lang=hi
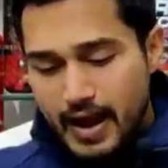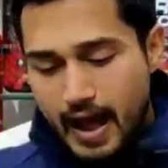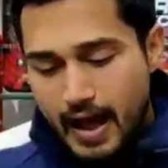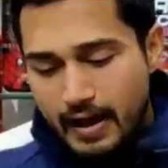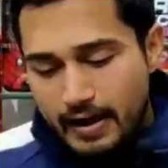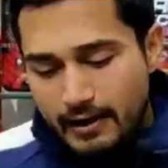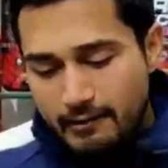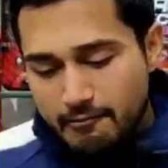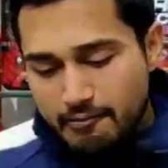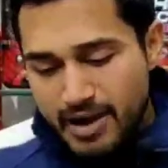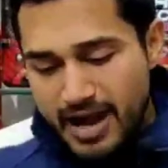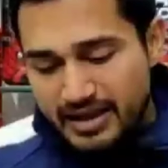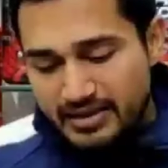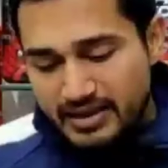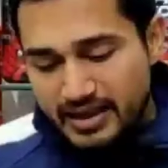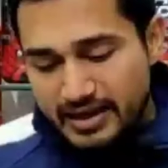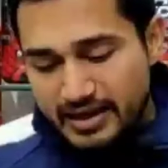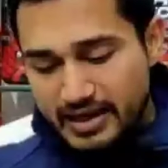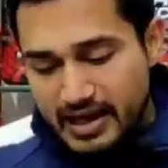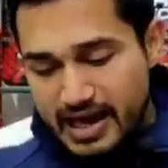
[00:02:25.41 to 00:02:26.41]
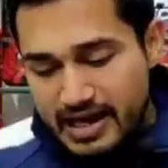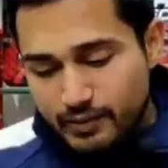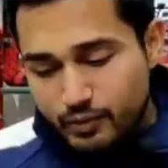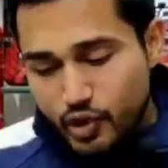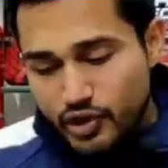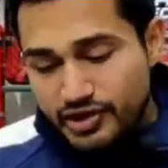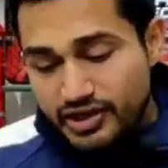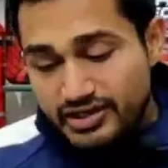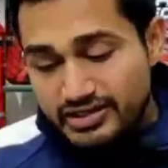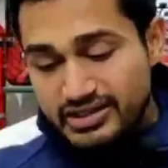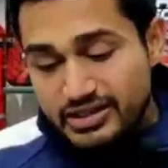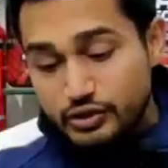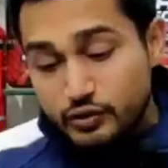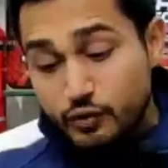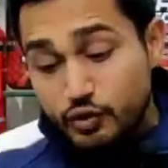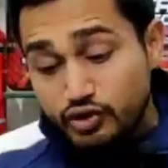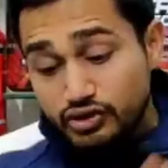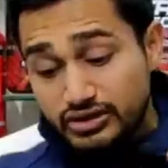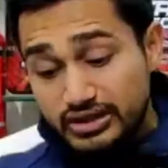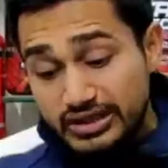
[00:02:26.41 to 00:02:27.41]
अगर हम बात करें कार्बोहाइड्रेट्स की तो
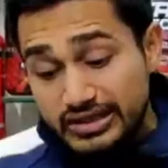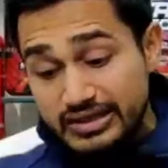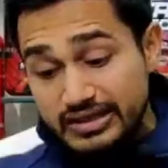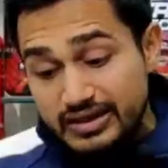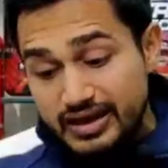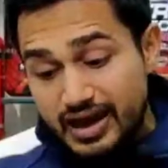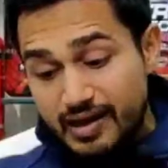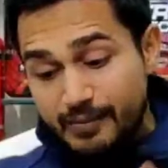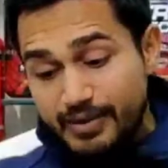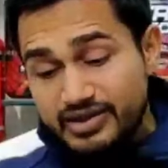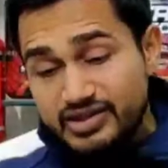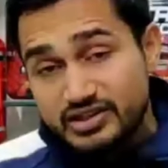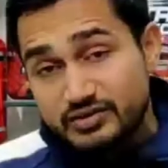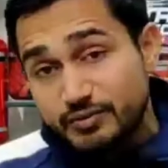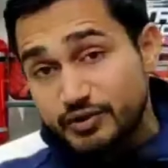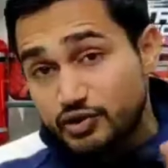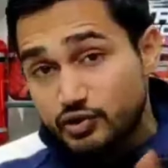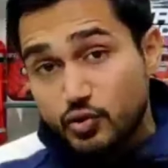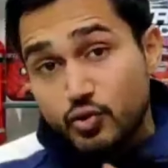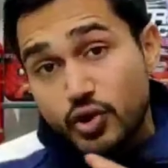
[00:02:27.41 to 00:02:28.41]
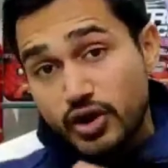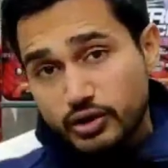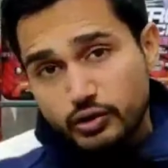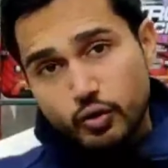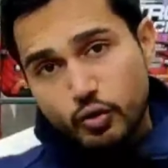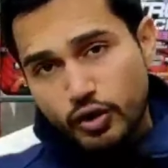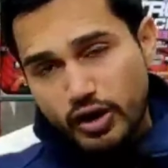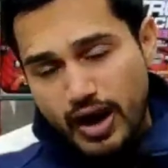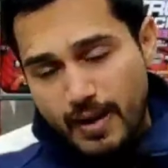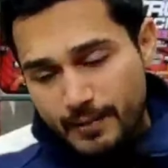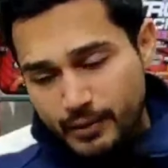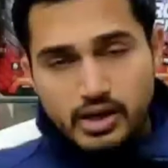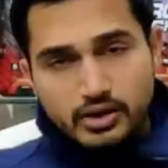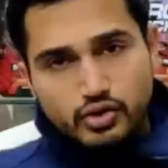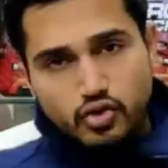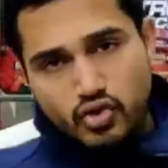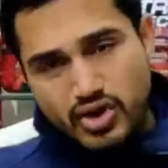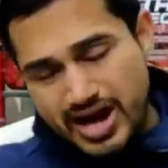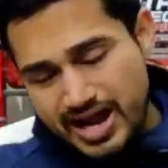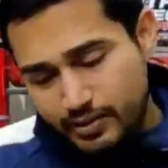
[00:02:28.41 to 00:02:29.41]
वो तीन ग्राम है जिसमें शुगर दो ग्राम है तो,
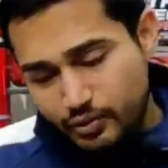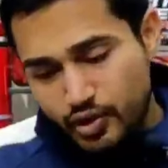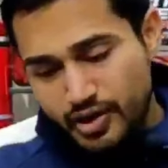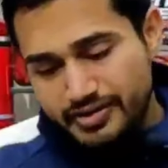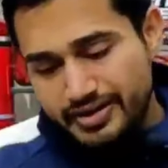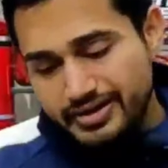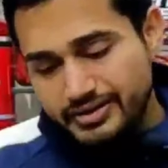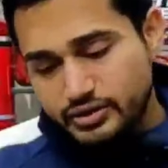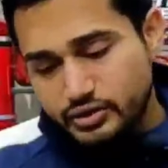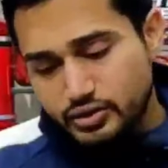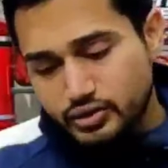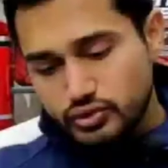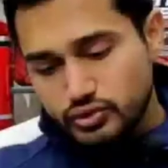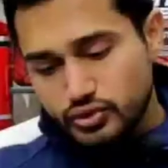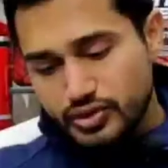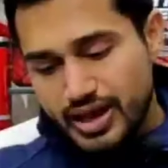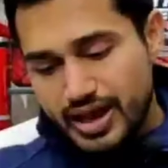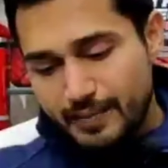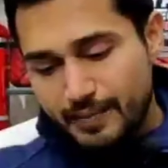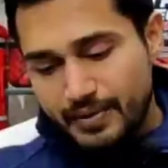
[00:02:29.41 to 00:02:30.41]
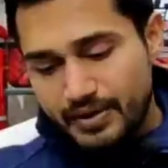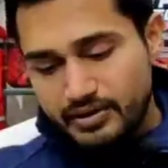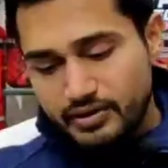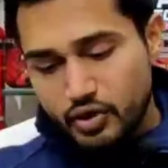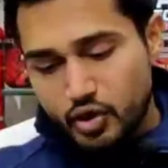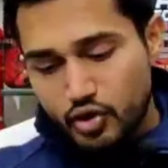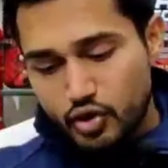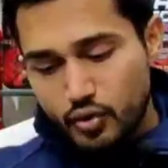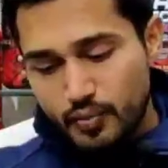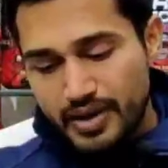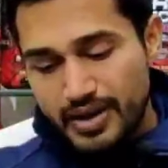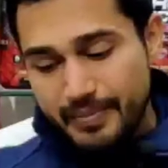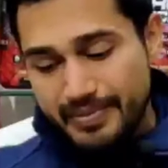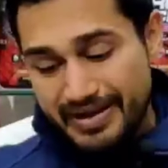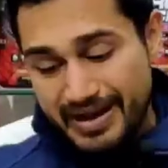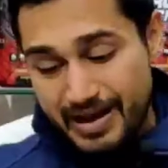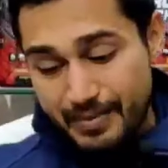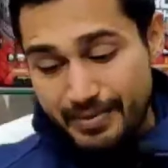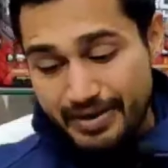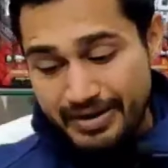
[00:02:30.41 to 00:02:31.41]
तो कार्बोहाइड्रेट्स तो दोस्तों यहाँ पर दोनों में
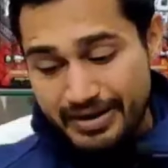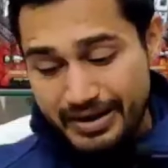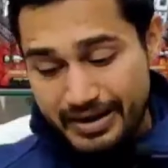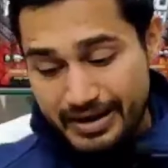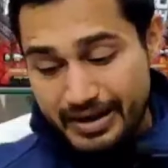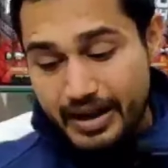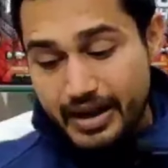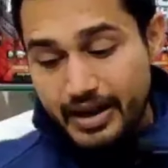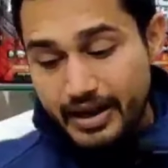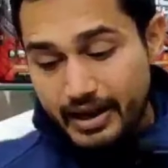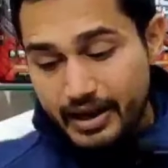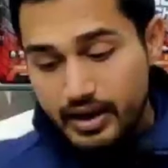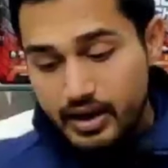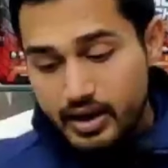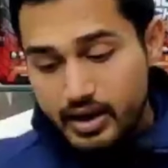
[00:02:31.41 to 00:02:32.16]
बराबर ही हैं